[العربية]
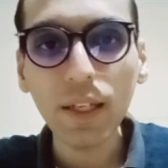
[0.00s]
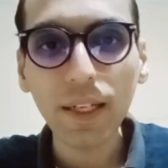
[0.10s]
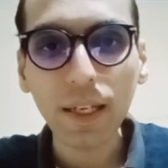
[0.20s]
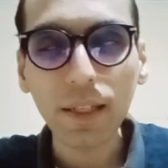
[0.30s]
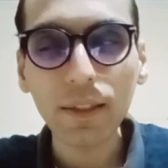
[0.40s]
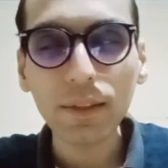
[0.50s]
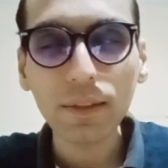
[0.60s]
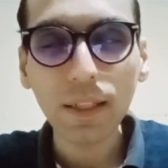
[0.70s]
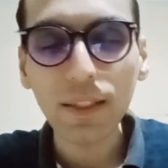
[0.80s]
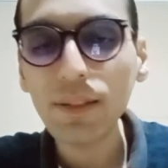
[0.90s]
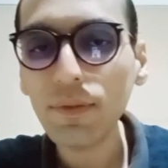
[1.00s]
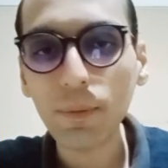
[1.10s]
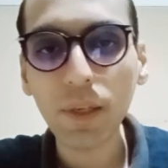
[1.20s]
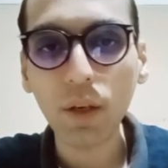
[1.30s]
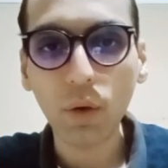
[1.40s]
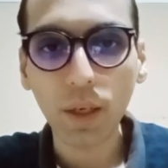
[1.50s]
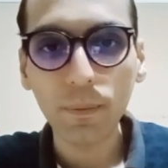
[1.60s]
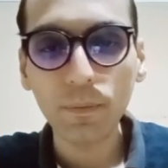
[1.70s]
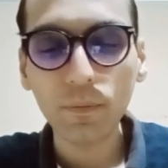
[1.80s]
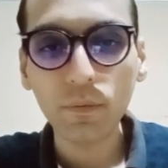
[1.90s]
هي 30% اللغه
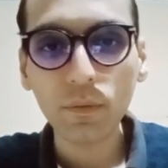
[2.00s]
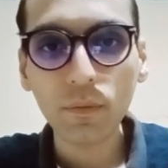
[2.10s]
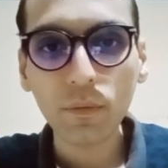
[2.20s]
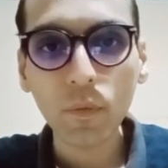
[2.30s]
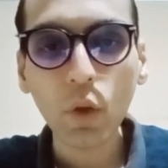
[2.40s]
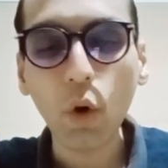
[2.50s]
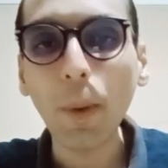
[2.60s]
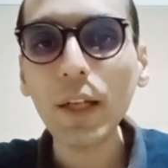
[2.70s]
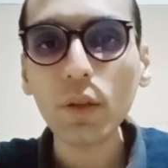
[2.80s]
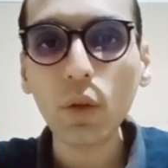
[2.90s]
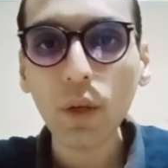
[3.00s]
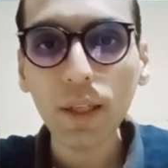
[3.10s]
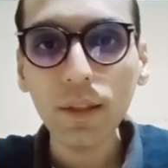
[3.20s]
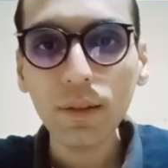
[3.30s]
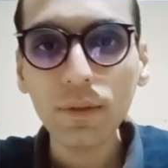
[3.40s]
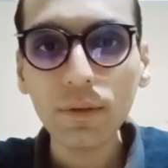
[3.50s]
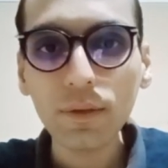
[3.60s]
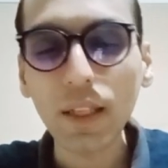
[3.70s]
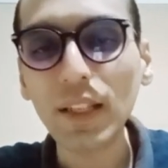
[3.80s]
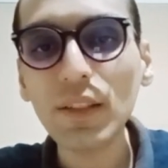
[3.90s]
وبعد اللغه
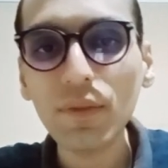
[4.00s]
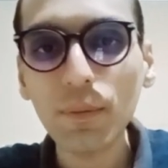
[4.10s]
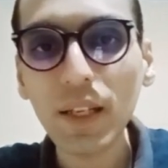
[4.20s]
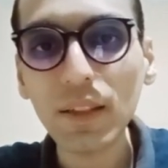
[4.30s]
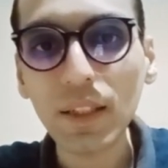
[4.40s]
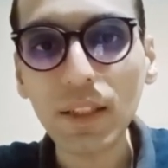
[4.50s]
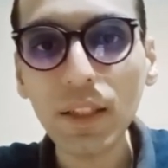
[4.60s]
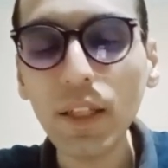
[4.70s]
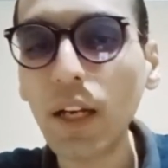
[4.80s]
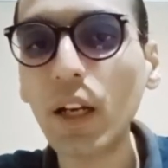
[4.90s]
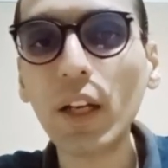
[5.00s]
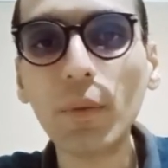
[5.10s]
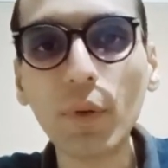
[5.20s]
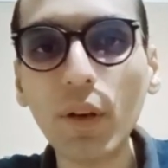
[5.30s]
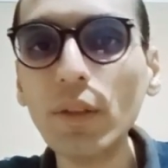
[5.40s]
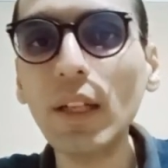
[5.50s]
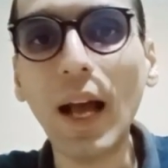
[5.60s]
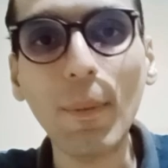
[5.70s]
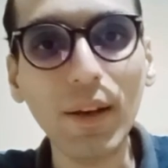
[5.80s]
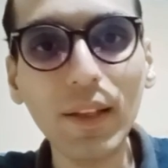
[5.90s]
30% التانيين هي الخبرات
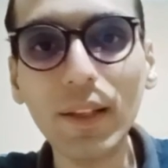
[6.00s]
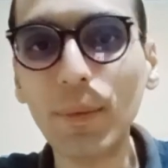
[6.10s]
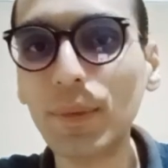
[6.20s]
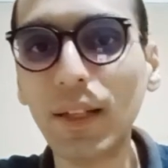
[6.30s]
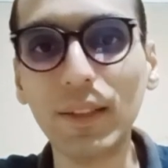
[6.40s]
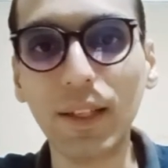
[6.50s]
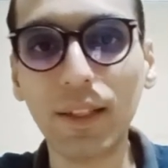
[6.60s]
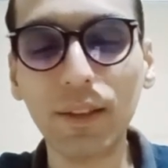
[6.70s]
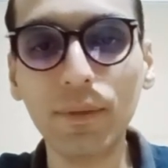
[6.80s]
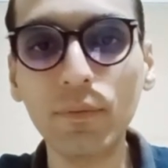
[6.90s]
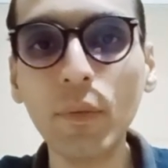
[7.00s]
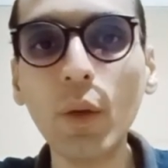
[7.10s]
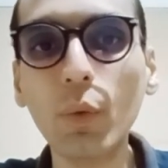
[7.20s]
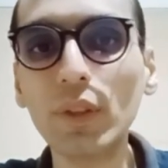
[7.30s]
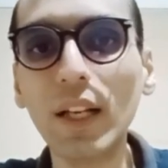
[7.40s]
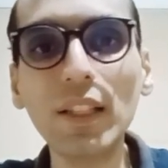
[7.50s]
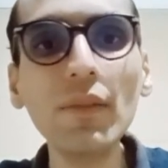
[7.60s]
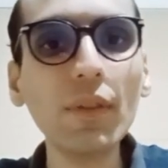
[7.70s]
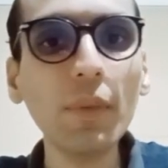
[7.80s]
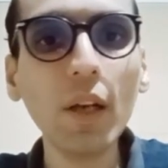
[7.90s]
العمليه بتاعتك
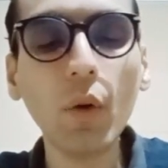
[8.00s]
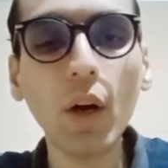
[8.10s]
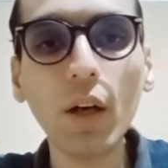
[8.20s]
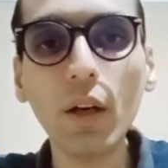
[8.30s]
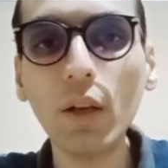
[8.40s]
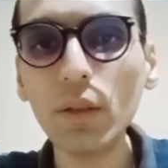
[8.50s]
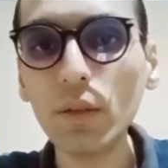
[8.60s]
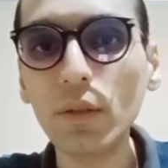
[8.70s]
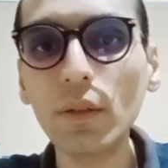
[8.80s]
وال30% الاخر